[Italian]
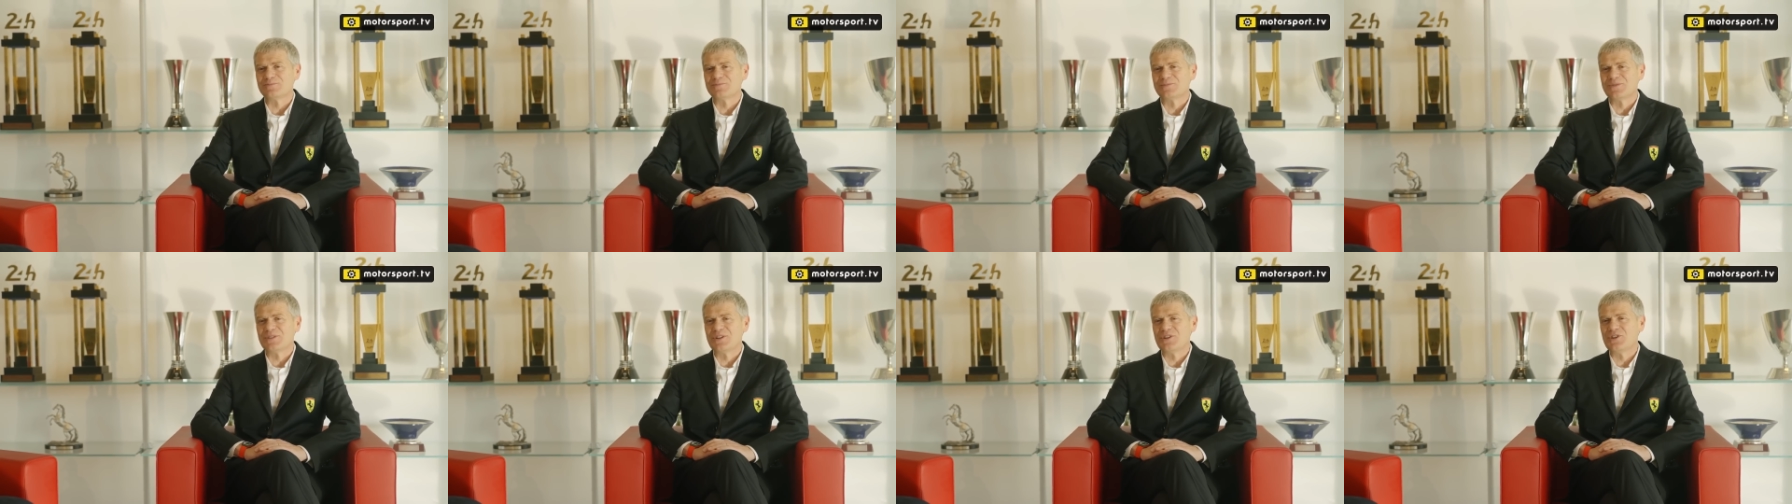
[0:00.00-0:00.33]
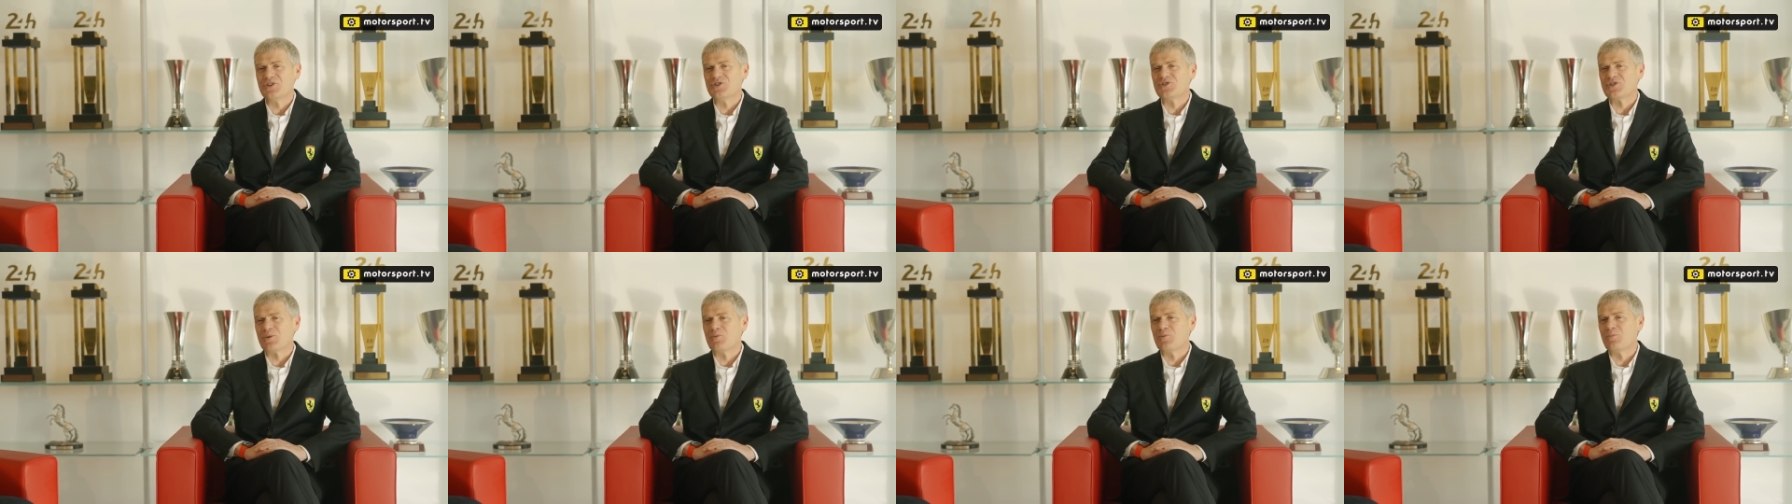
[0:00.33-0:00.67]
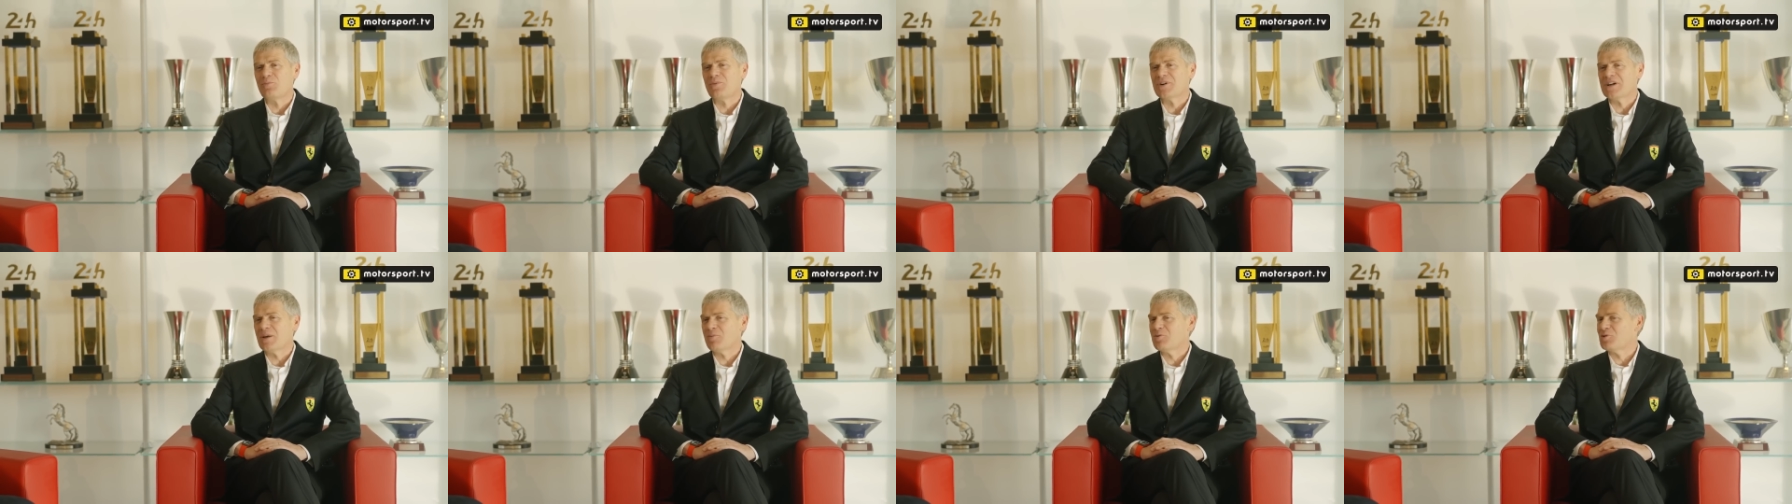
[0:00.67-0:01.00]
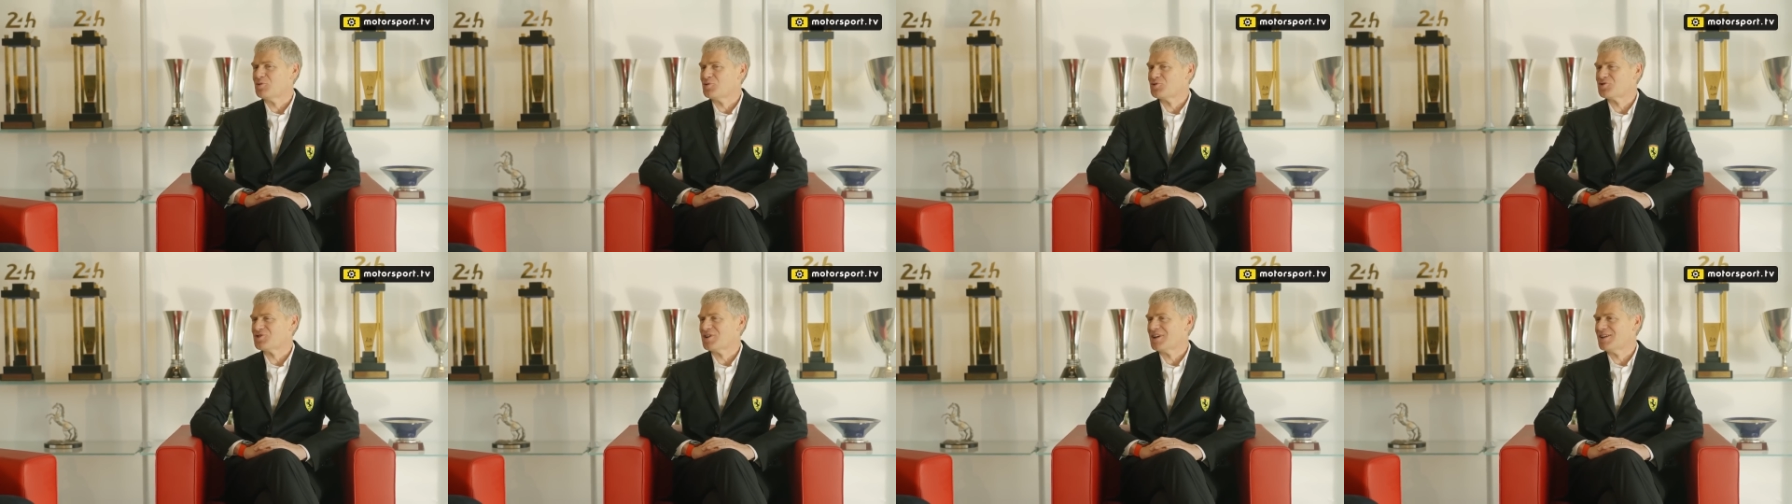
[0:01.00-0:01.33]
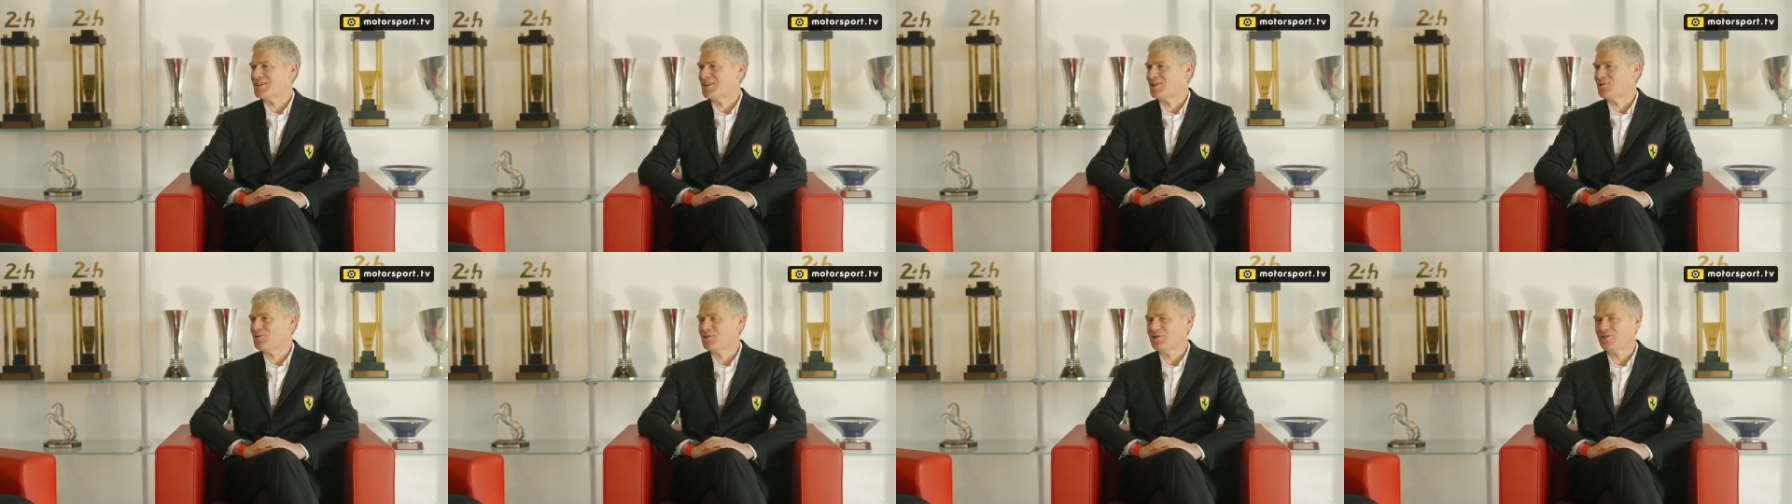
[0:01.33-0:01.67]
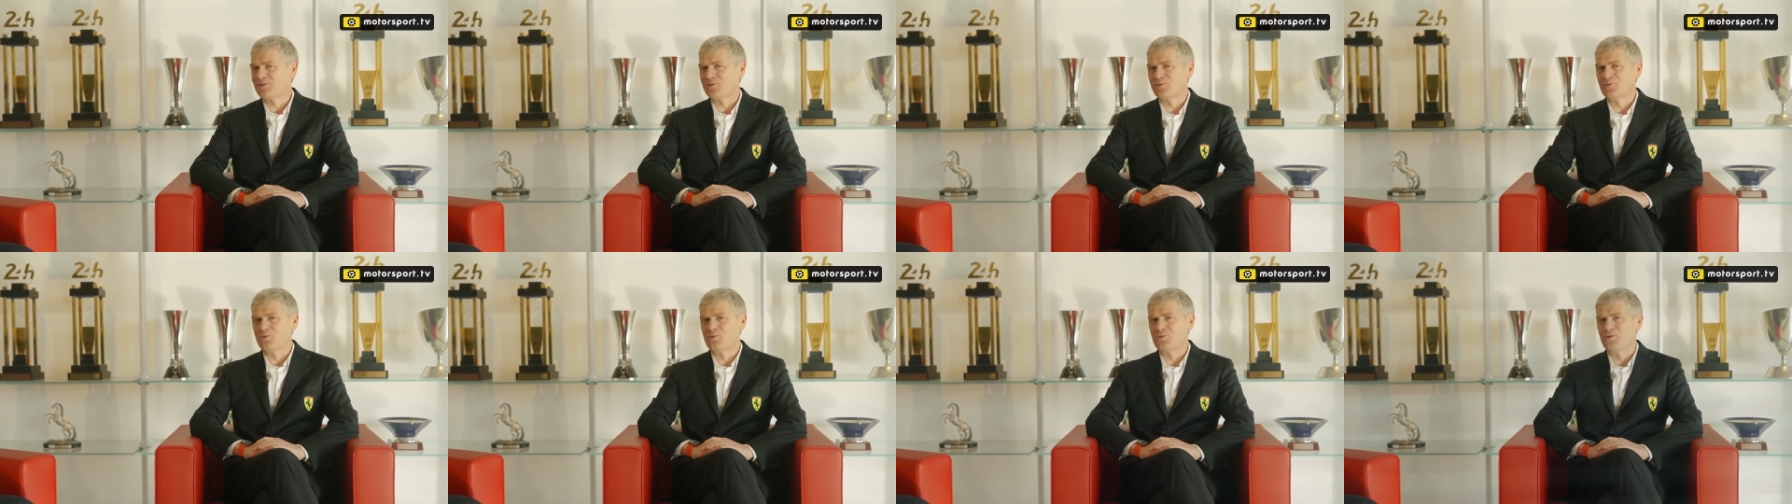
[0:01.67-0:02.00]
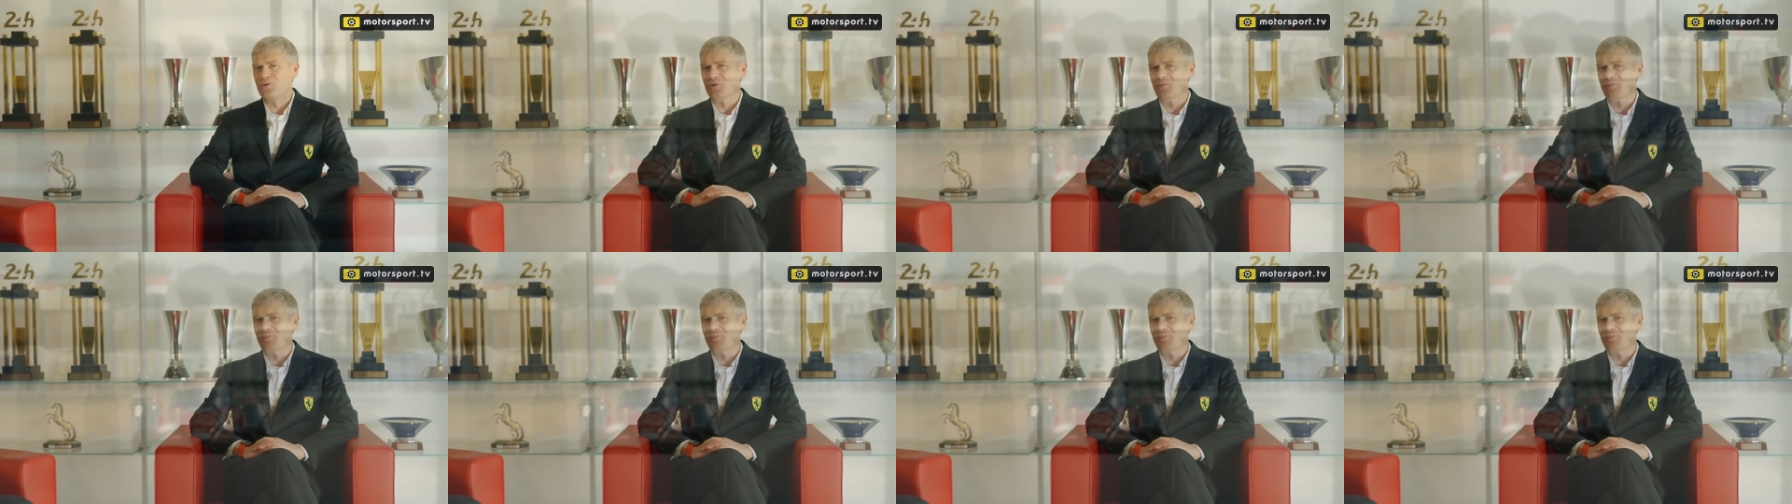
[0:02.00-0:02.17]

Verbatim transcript: lì diciamo un premio non ce l'ha dato nessuno,